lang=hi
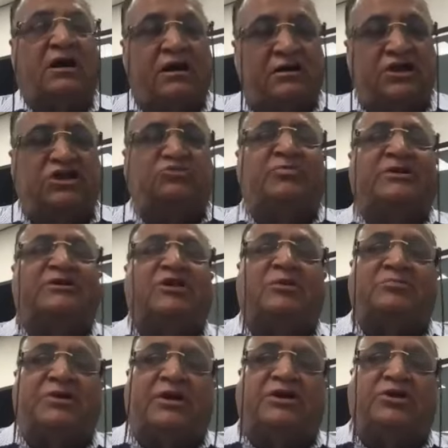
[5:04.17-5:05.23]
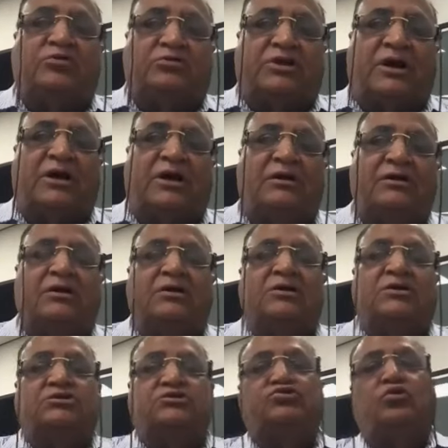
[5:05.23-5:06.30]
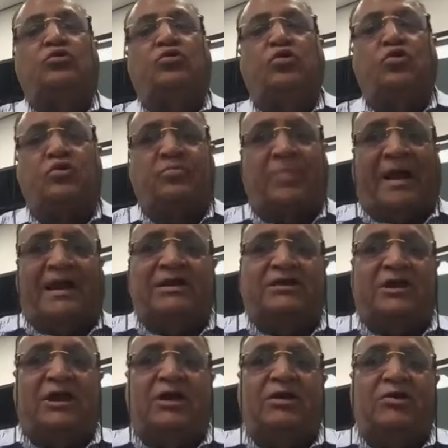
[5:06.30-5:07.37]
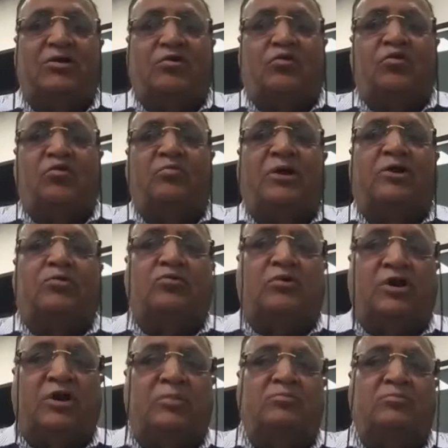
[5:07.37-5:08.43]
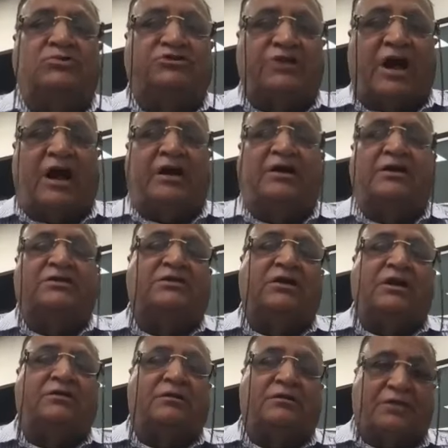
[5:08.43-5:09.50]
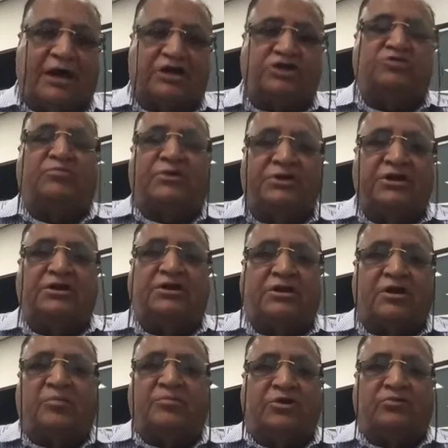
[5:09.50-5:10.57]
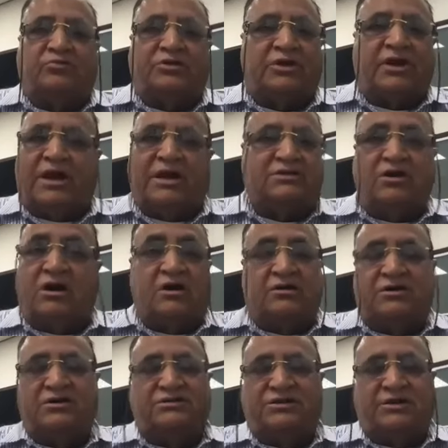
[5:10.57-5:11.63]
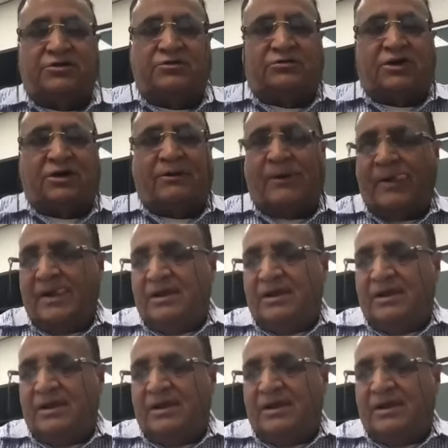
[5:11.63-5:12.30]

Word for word: हरगिज मतलब ये नहीं होता जो लोग पहले थे उनमें को इलम जहानत या दानशमंदी की कमी होती है ऐसा हरगिज नहीं होता